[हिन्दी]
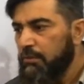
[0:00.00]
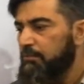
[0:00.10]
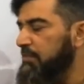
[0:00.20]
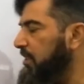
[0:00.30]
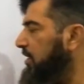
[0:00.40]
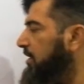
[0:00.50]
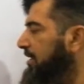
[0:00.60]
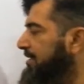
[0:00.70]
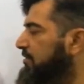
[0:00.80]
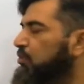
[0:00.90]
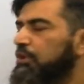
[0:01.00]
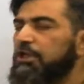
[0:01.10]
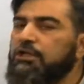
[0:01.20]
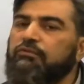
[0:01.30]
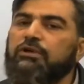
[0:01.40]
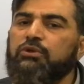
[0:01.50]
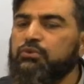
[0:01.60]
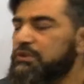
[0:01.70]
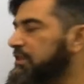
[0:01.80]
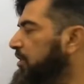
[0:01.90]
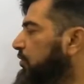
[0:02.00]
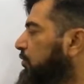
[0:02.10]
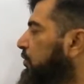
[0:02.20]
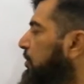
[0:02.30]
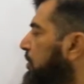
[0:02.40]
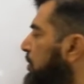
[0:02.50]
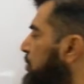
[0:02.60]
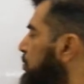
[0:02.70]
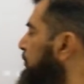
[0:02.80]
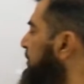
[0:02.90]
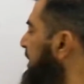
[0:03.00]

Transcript: mean is not equal to 0 so we